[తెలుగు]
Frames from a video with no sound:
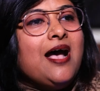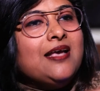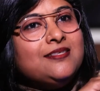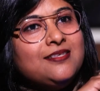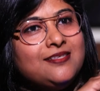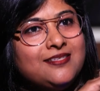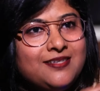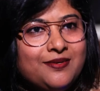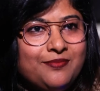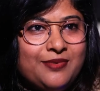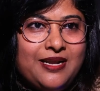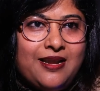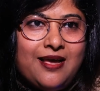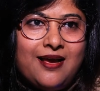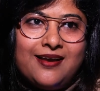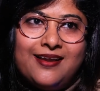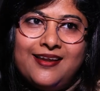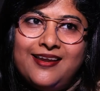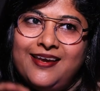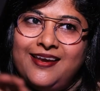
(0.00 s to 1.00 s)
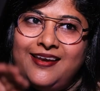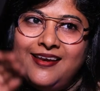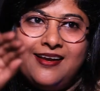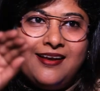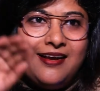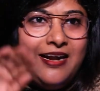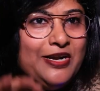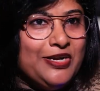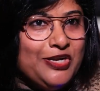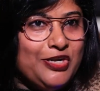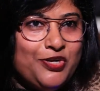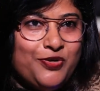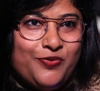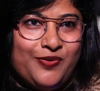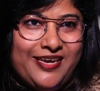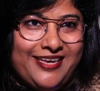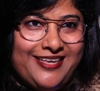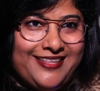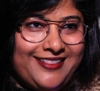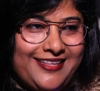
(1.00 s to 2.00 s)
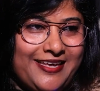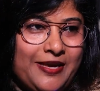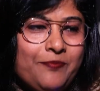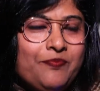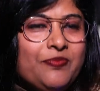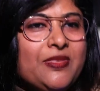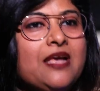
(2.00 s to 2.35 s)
ఆ సిస్టమ్ అలాగనే కంటిన్యూ అయ్యింది